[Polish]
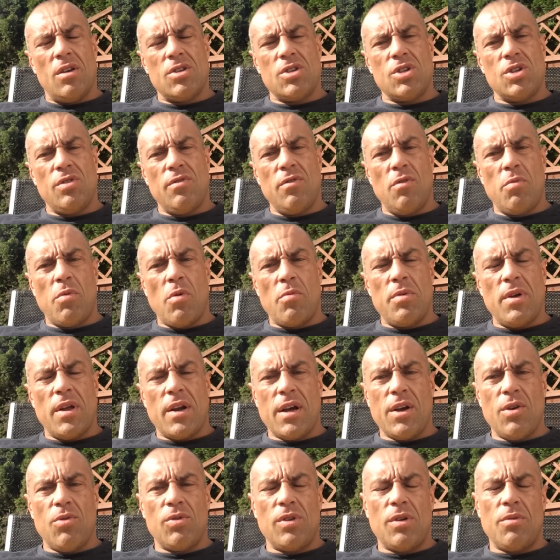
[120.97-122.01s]
znowu
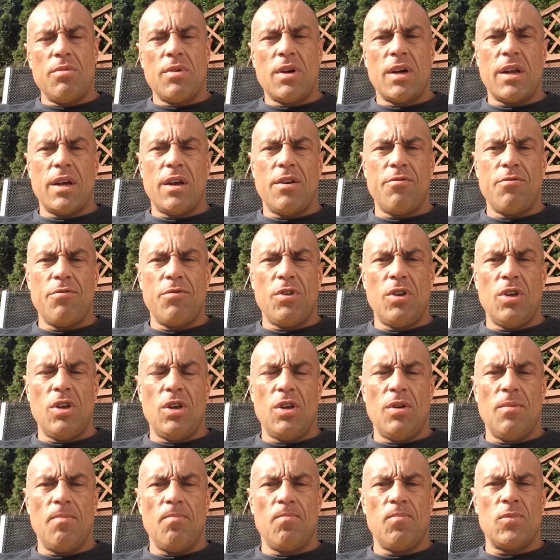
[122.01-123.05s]
pobierają nam krew
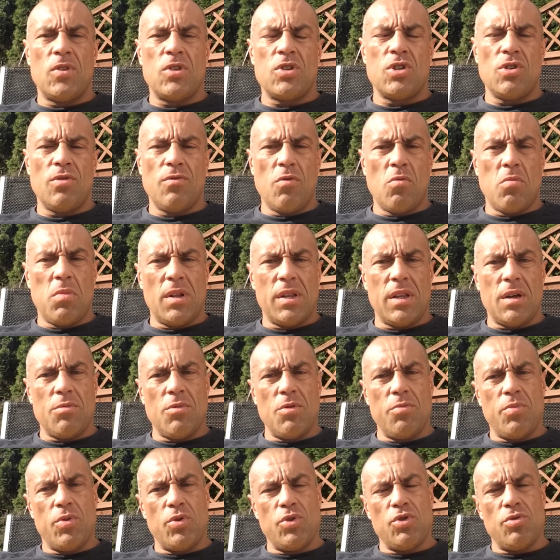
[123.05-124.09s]
i mm, znowu
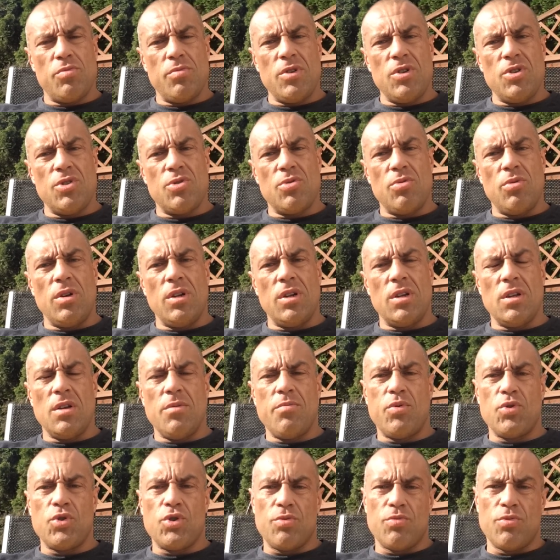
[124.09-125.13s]
badamy poziom insuliny
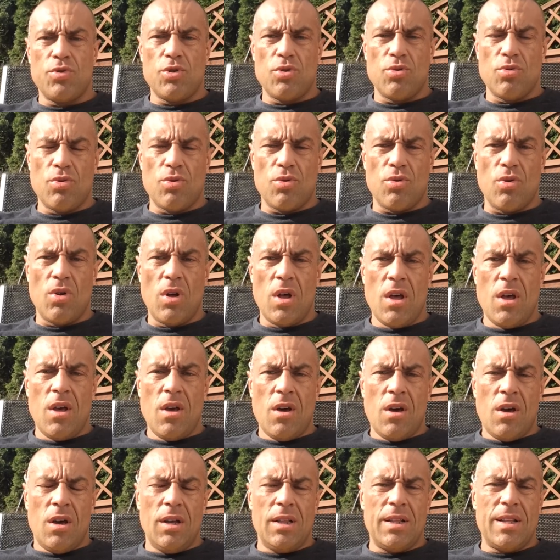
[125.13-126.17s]
i poziom cukru.
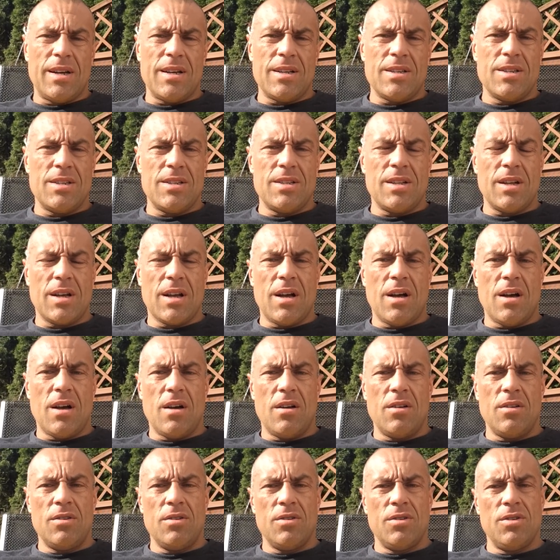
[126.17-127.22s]
I teraz jest
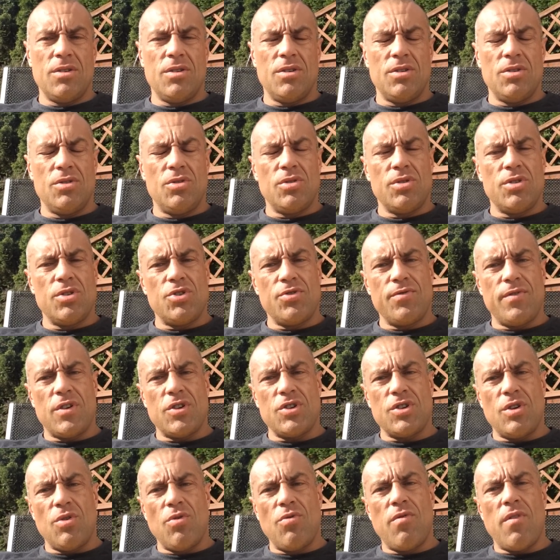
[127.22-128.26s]
taka no też
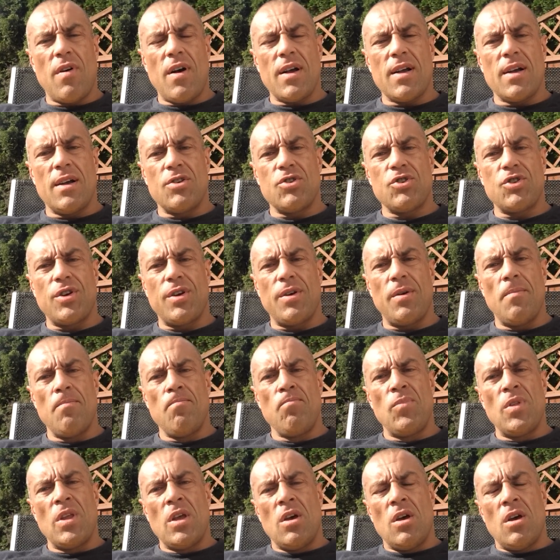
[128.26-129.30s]
ważna uwaga, że
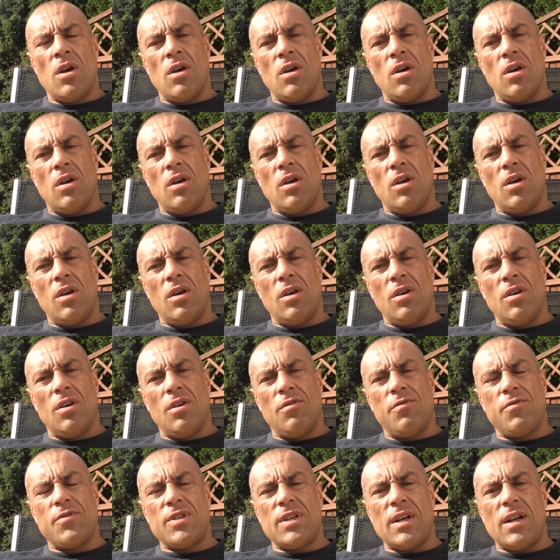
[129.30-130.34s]
E,
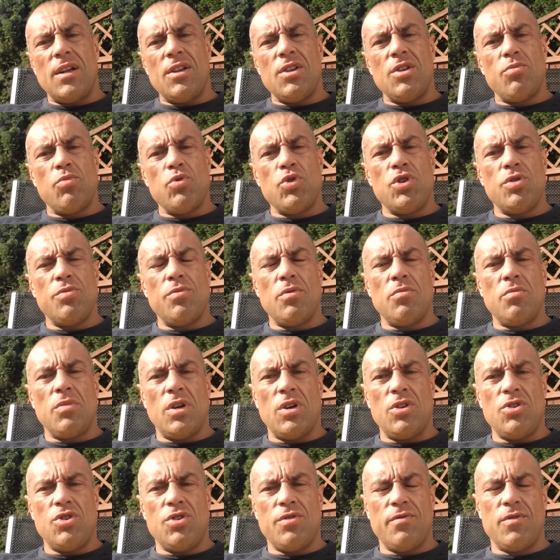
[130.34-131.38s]
wcale nie musimy
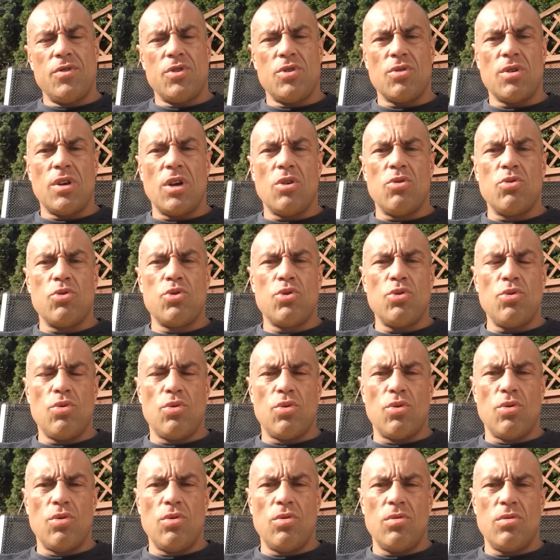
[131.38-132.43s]
mieć wysokiego
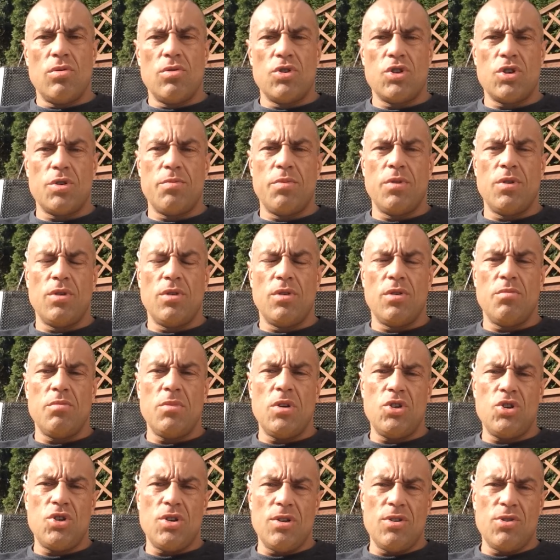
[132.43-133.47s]
cukru, żeby
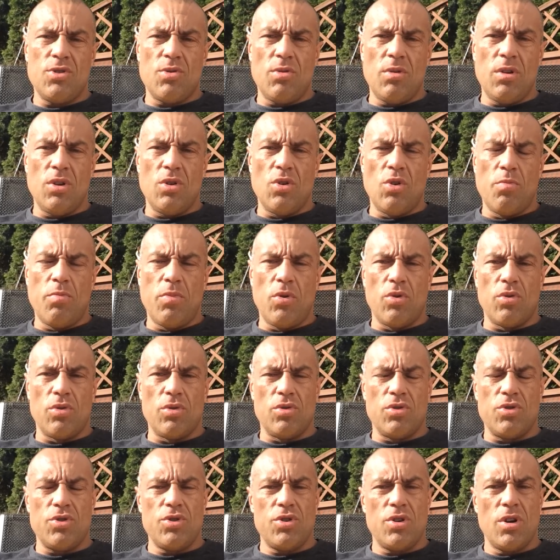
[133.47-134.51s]
mieć
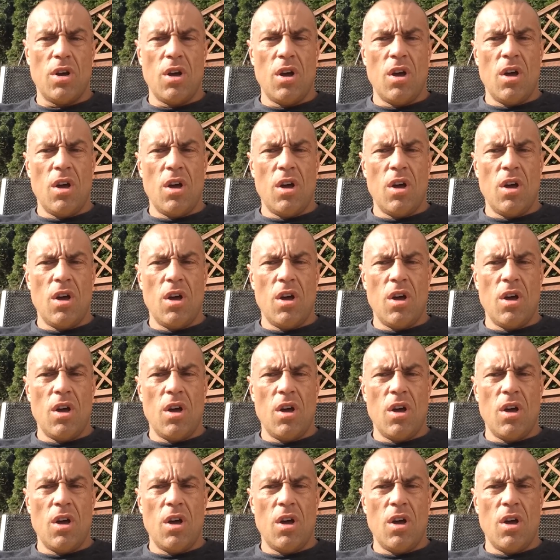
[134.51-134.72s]
insulinooporność.